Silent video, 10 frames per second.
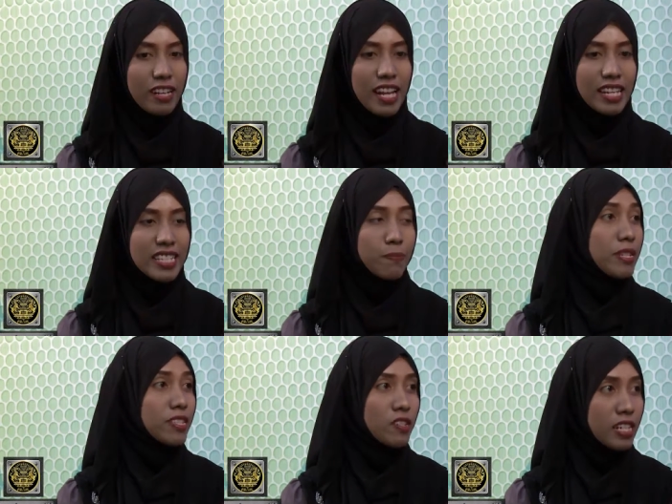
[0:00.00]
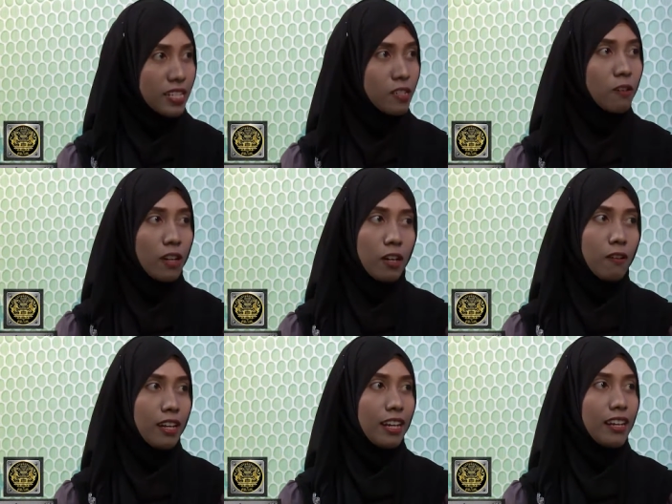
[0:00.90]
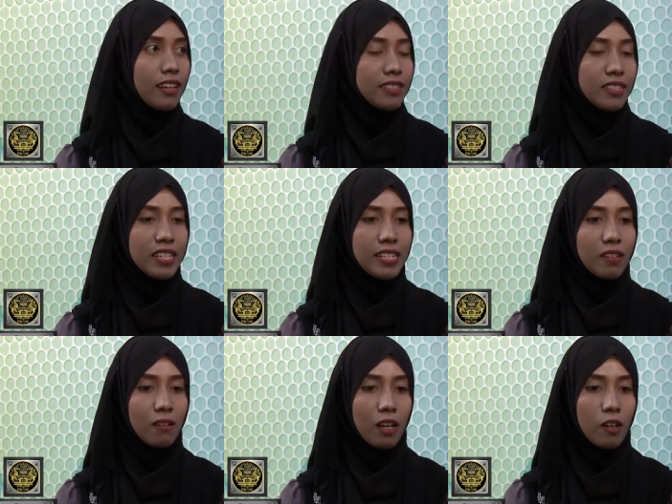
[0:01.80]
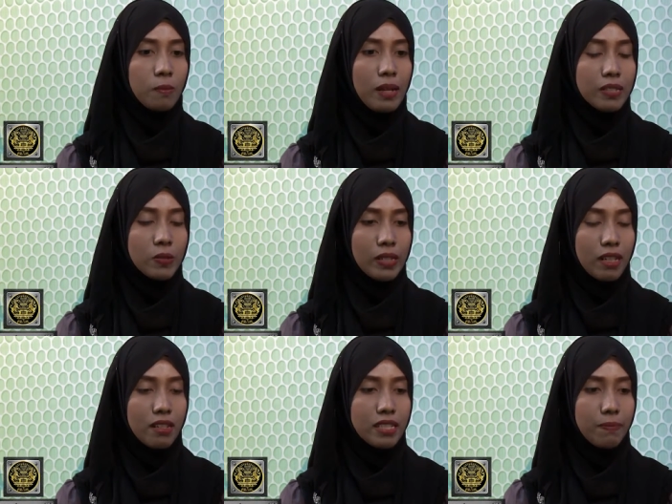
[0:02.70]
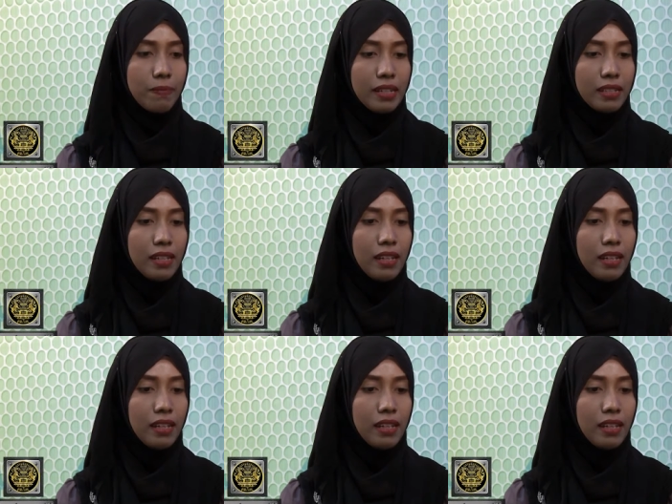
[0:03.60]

ก่อนหน้านี้จะเป็นเจ้าหน้าที่ของเขาอะค่ะ เจ้าหน้าที่ของเขาบางส่วนก็จะเป็น